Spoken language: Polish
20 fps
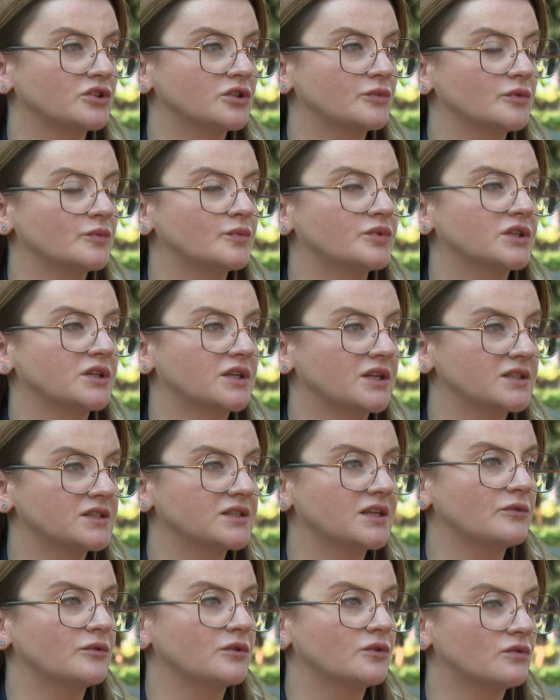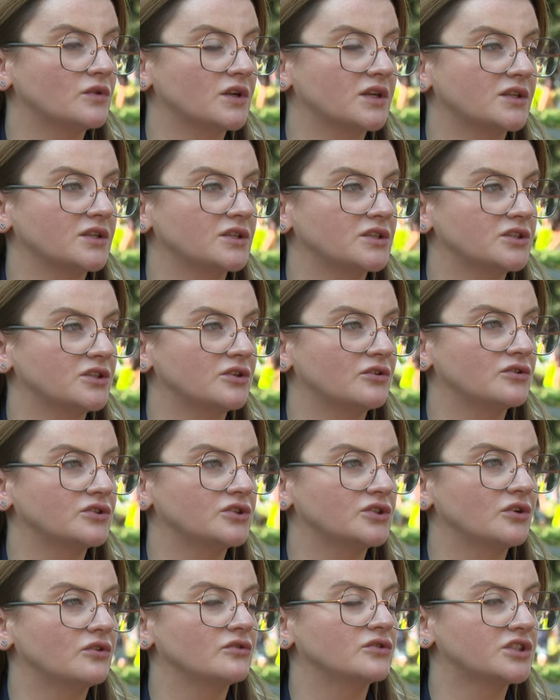żeby przykręcały kurek, jeśli
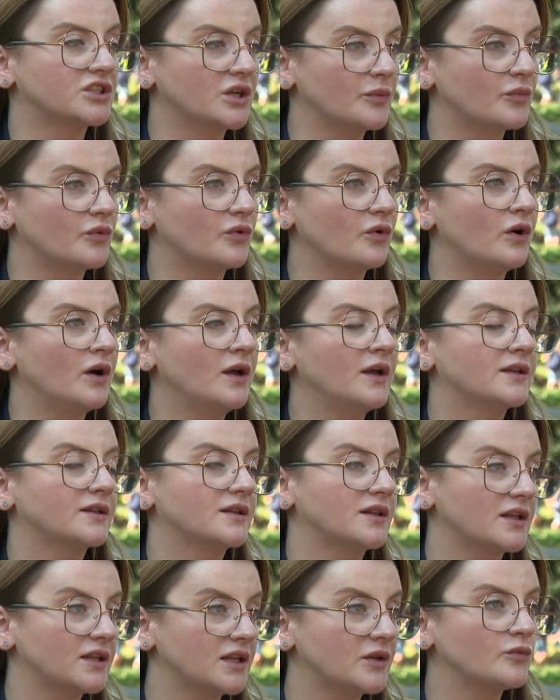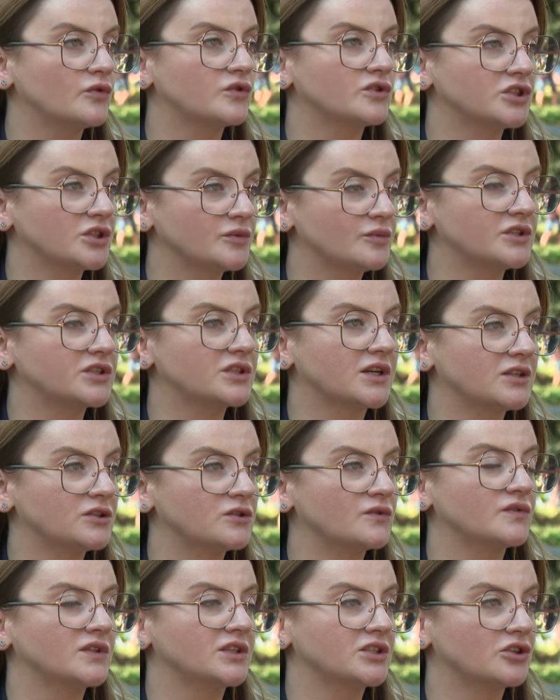chodzi o ciepło dla najmłodszych
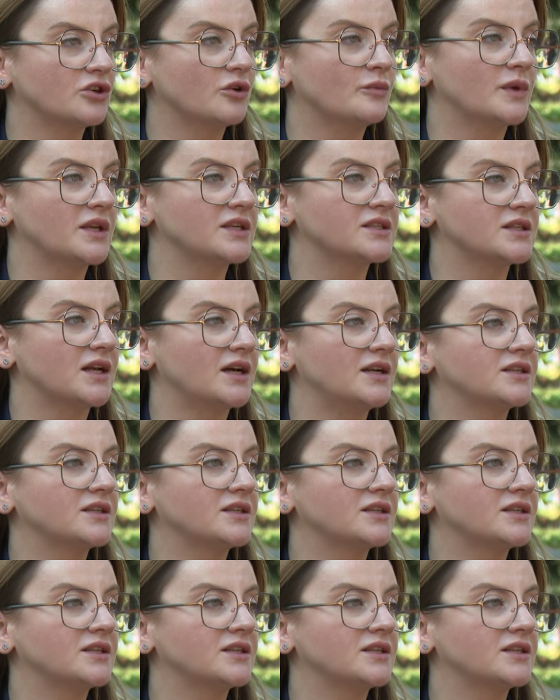mieszkańców naszego miasta.